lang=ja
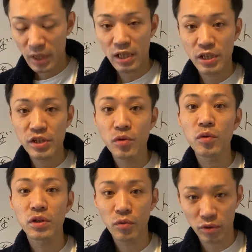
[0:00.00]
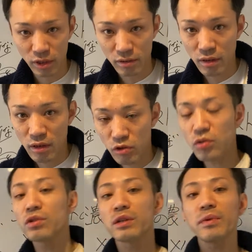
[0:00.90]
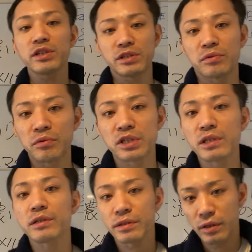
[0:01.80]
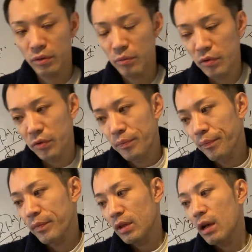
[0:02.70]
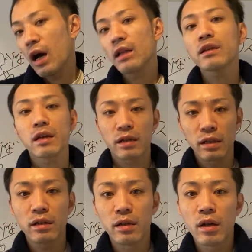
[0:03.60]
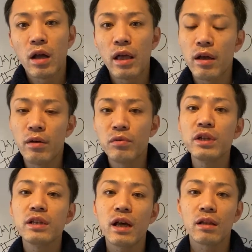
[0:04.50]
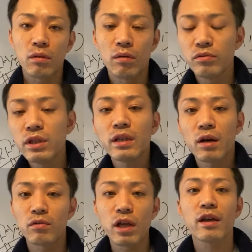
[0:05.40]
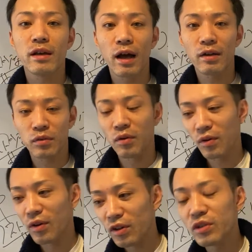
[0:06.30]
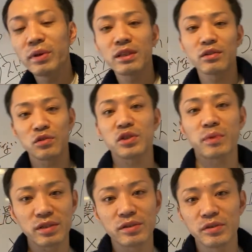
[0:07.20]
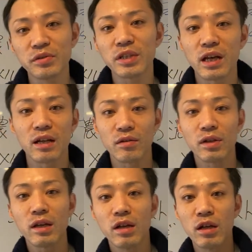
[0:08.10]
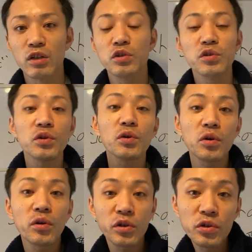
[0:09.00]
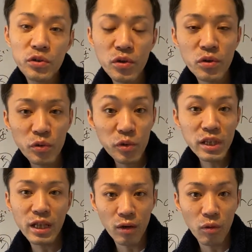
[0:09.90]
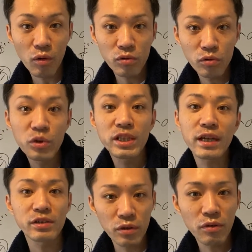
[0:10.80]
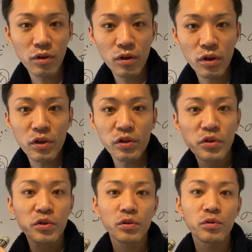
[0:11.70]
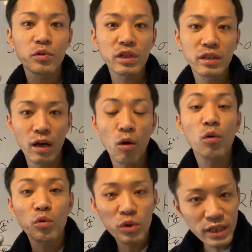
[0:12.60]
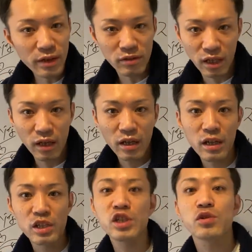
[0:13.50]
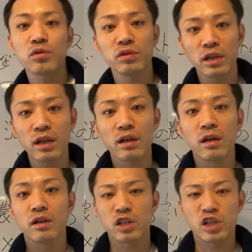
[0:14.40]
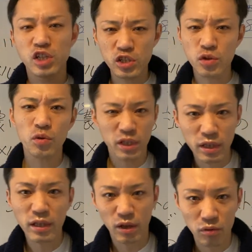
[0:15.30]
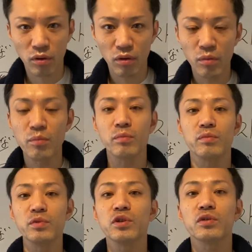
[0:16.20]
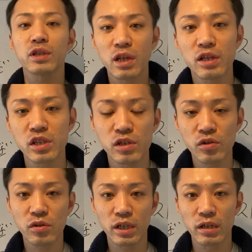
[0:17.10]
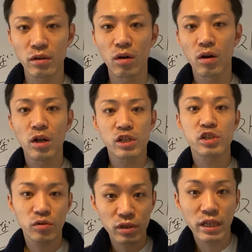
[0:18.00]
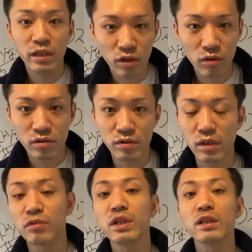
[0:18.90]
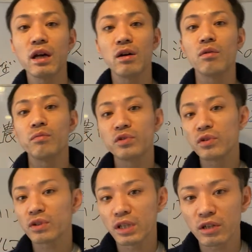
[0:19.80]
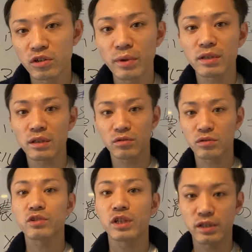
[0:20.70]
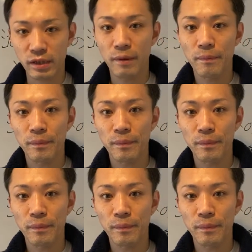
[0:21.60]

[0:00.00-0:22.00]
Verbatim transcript: 非常に多いです。ちょっとイメージしてほしいんですけども、あなたのね、えー、ウインナーの、ウインナーをね、あの、配ってるとします。ウインナーのね、有料の、有料のウインナーを売りたいんですよ。有料のウインナーを売りたくて、試食でね、じゃあ新商品出たよと。無料でね、新商品の試食できるよっつってウインナーを無料でね、配ったとするじゃないですか。